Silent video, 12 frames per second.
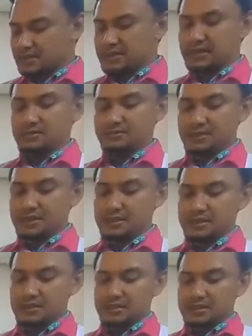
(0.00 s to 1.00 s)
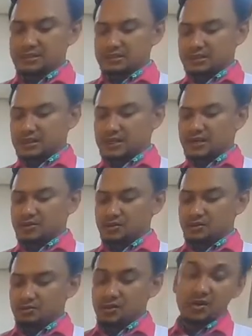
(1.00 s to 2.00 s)
eh, dia lebih
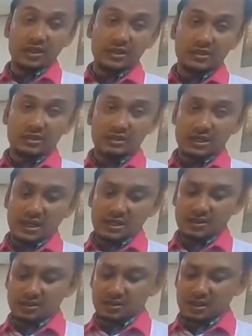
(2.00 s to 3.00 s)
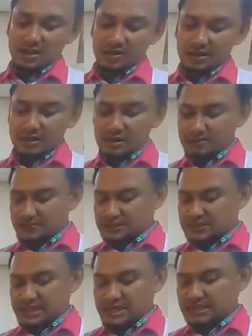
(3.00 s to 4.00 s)
terlalu moist ya atau terlalu ini
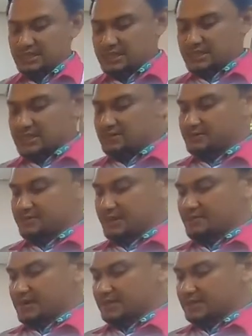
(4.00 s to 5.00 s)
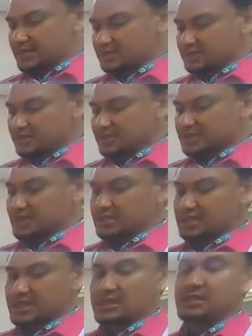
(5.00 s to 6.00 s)
persyaratannya dari beberapa literatur itu
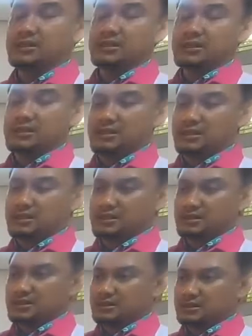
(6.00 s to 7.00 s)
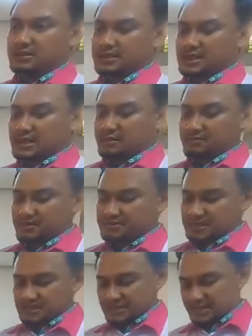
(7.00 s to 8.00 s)
hanya uh, dia lembab
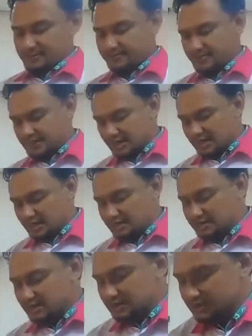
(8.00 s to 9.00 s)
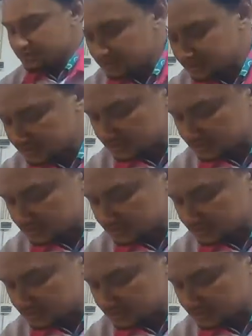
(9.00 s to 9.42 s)
saja ya seperti